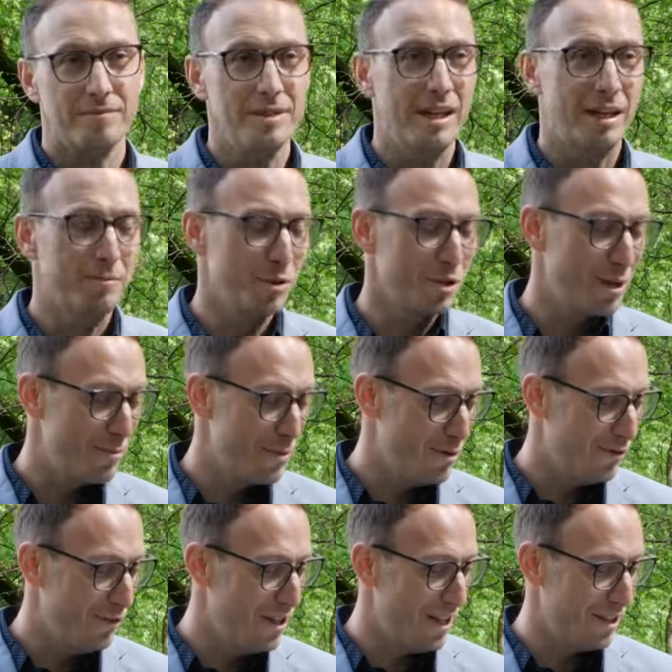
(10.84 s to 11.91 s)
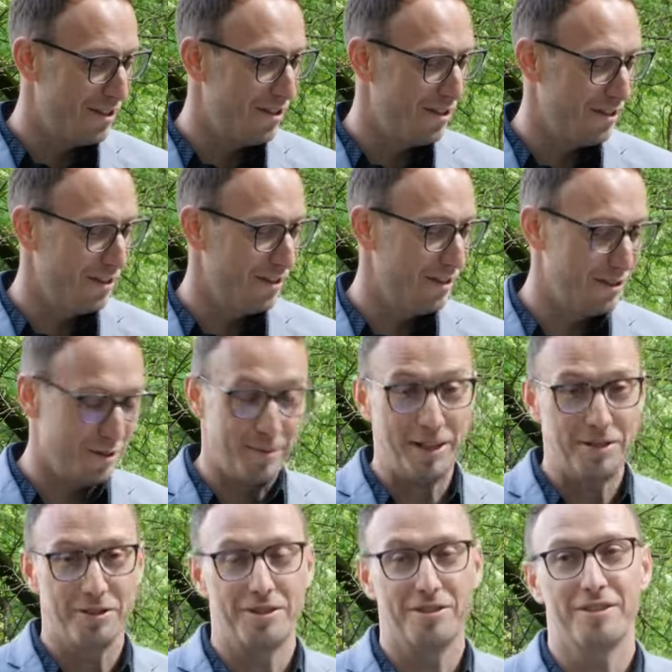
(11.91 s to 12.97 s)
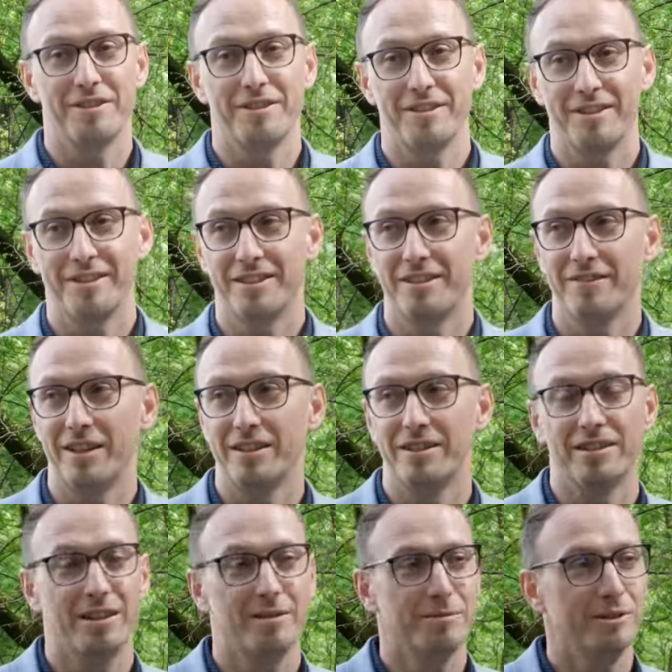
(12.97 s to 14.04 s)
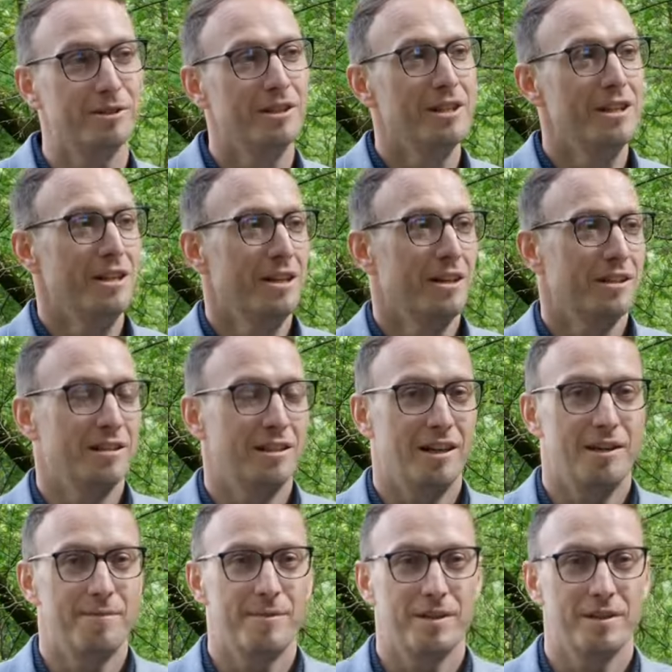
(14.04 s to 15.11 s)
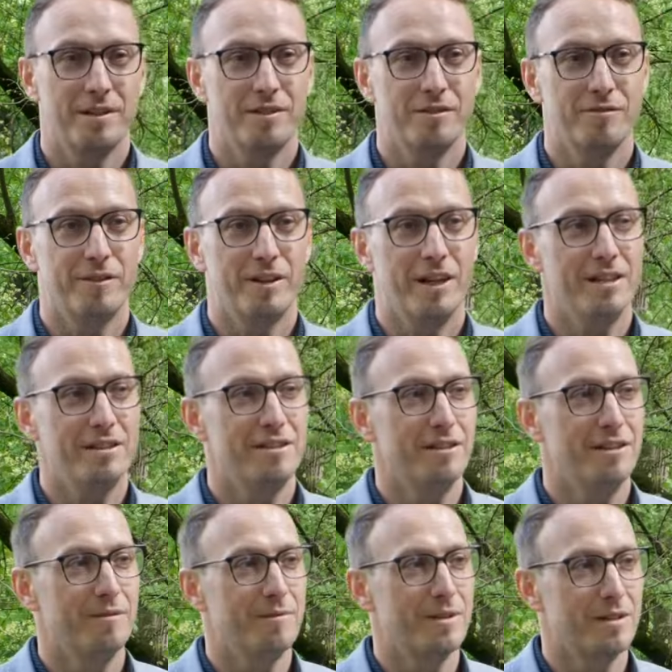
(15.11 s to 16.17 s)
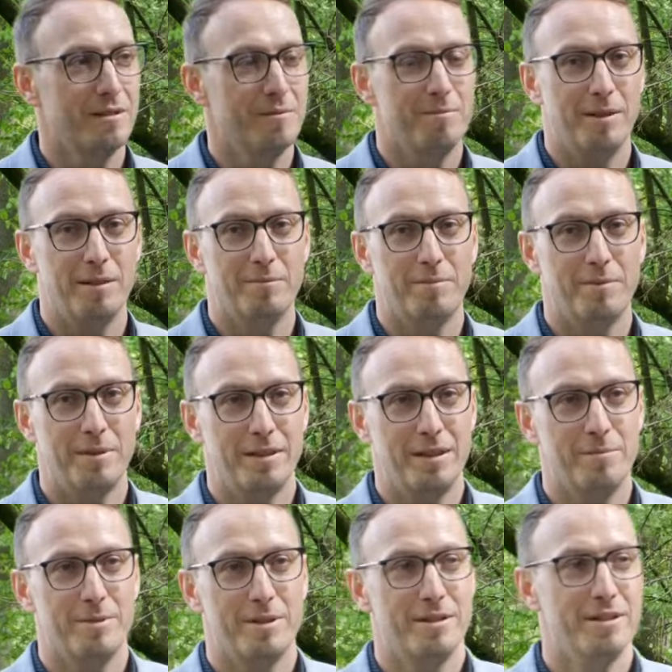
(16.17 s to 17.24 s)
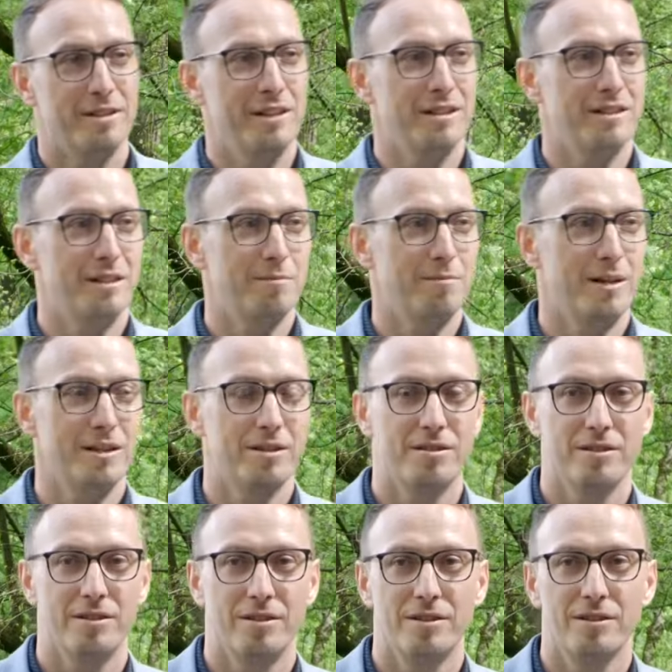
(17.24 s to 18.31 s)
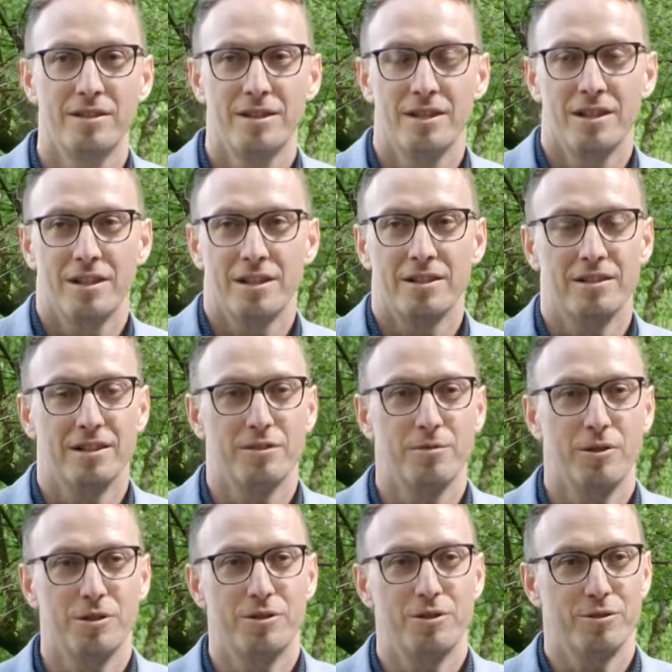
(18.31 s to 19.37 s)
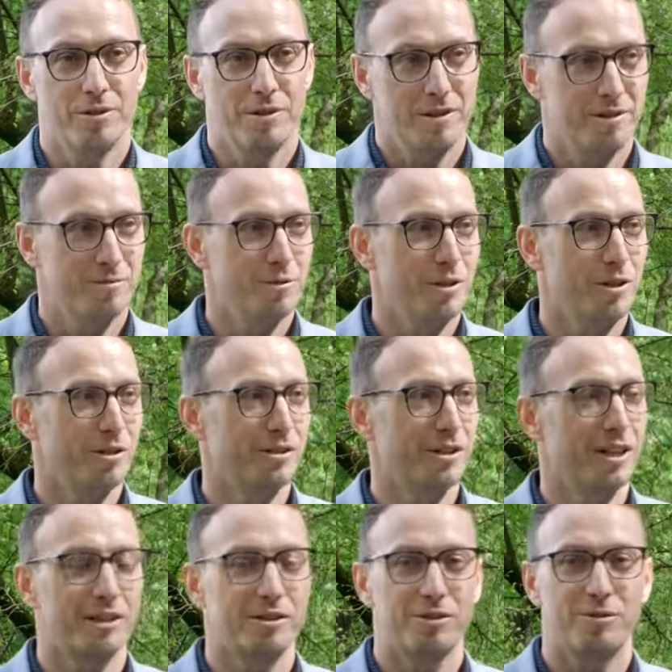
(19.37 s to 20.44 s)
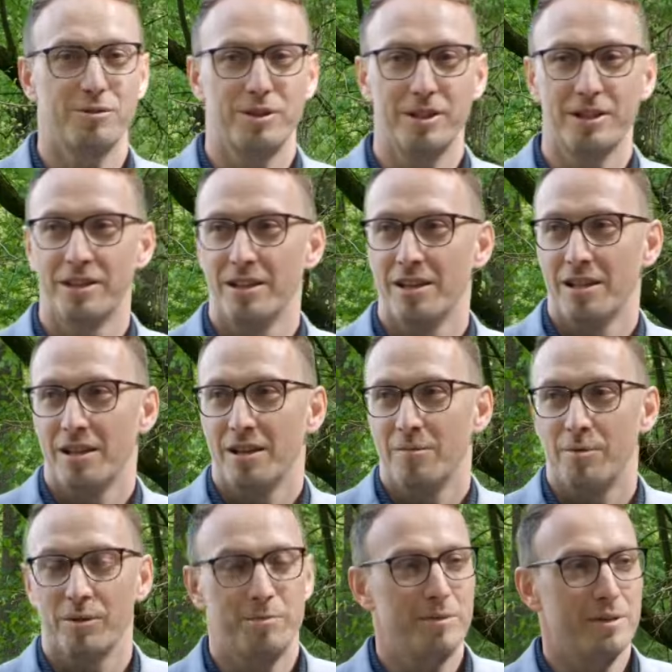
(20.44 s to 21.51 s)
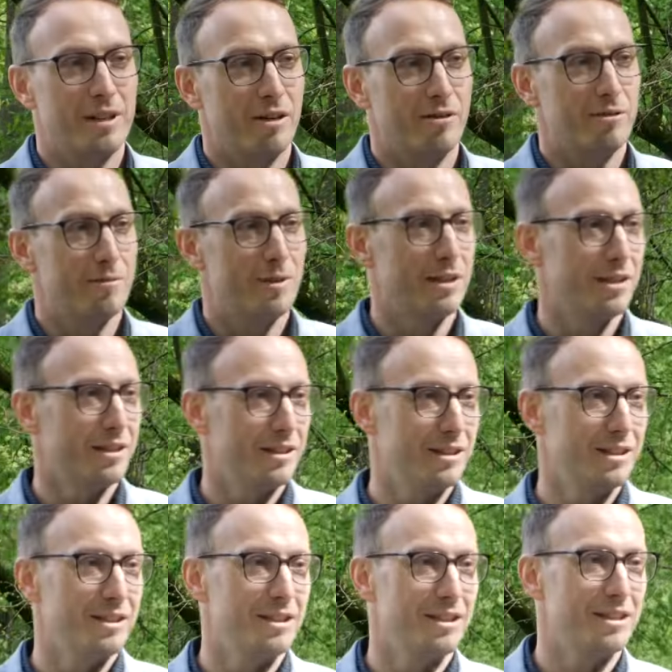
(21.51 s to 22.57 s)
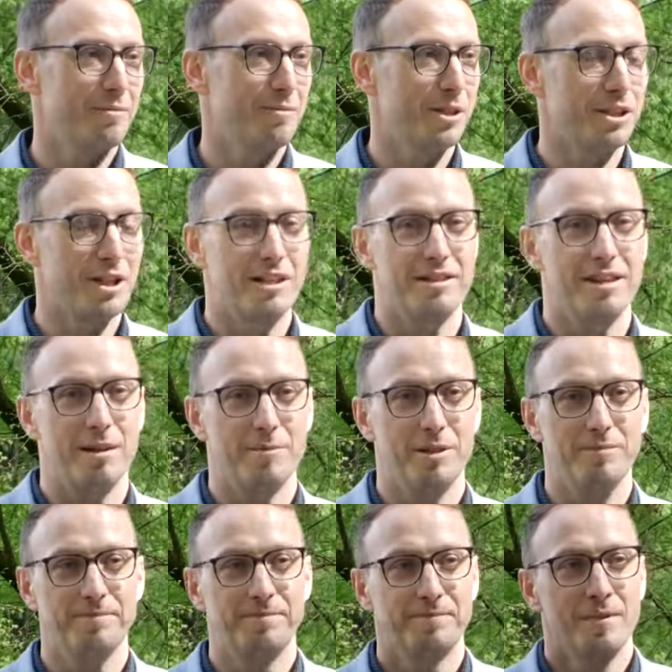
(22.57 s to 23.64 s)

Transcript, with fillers: jak można było widać, e, zobaczyć e, dwa dni temu na e, konferencji, pan, pana prezydenta bardzo zezłościł mój kontrakt, który podpisałem z mieszkańcami.